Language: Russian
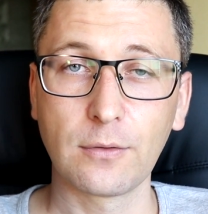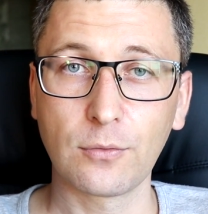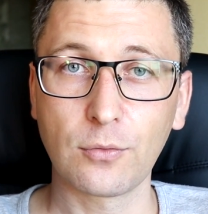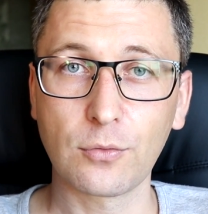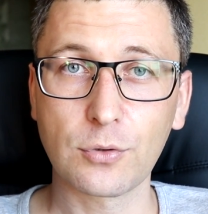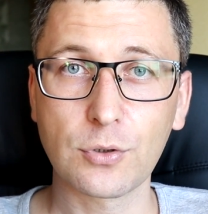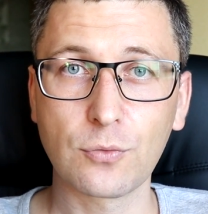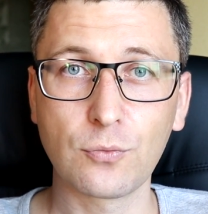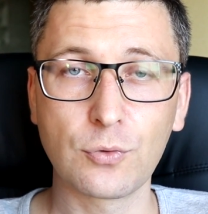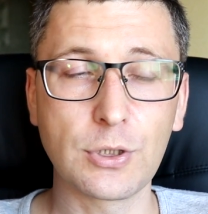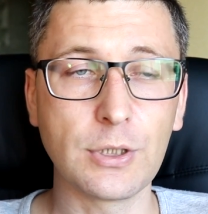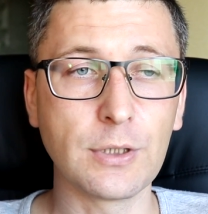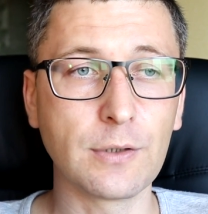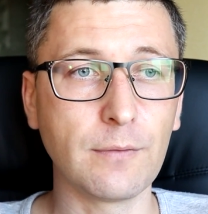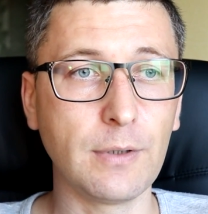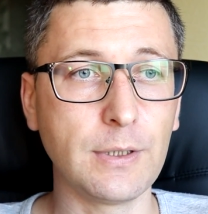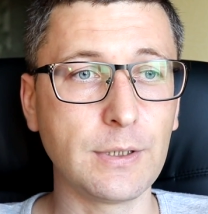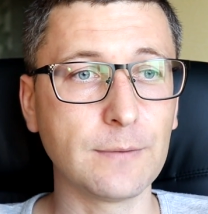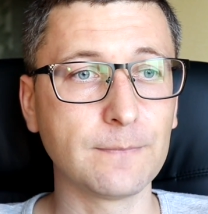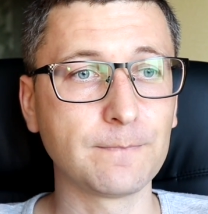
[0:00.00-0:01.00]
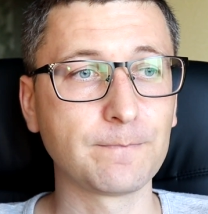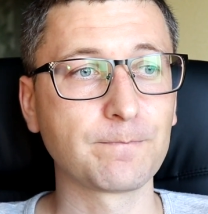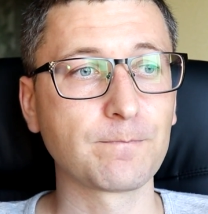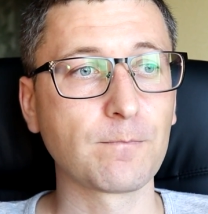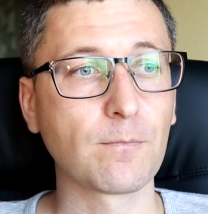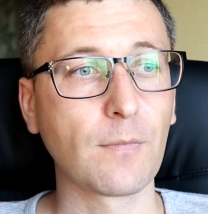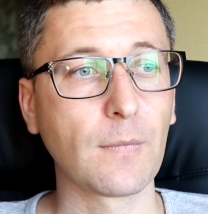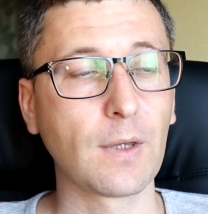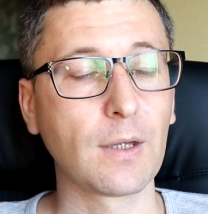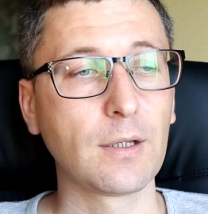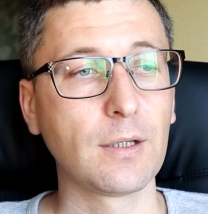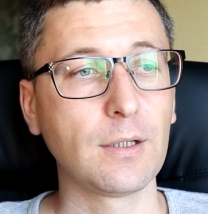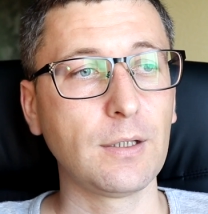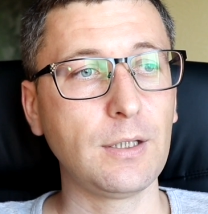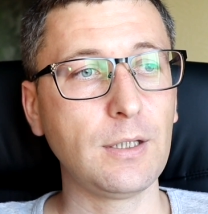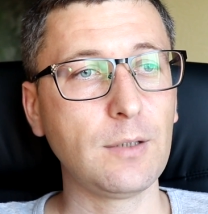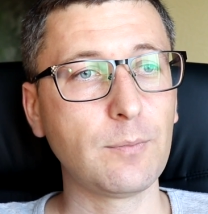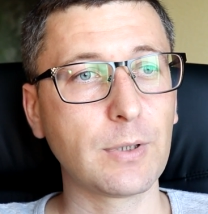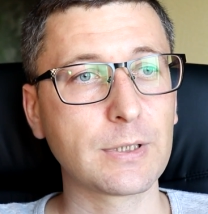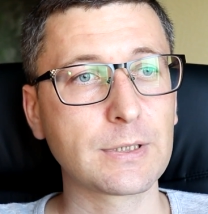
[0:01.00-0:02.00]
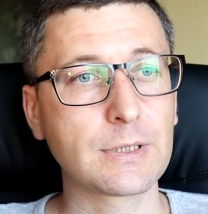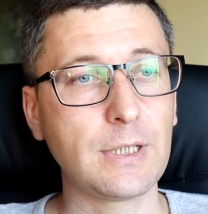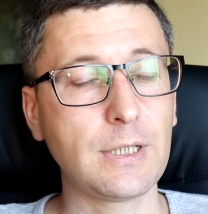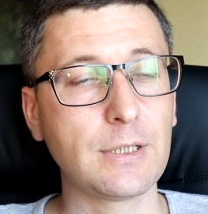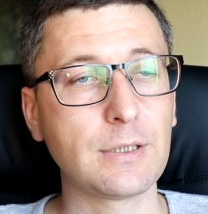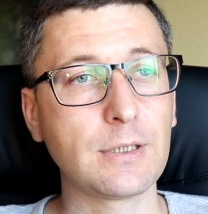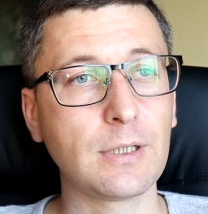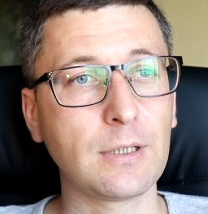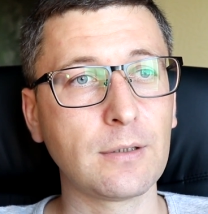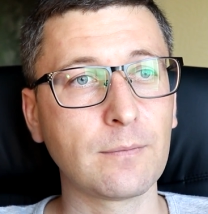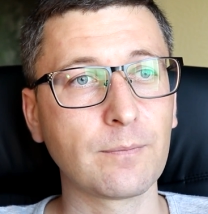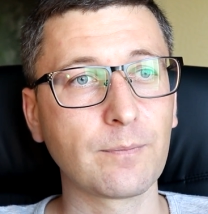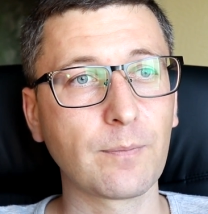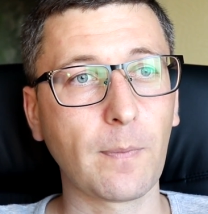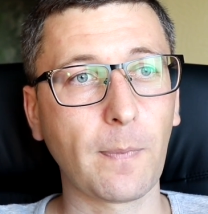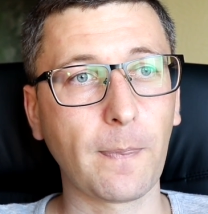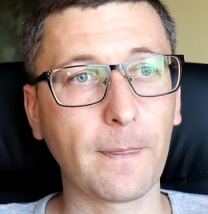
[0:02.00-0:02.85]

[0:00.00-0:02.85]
Тоже учитывайте. И последнее.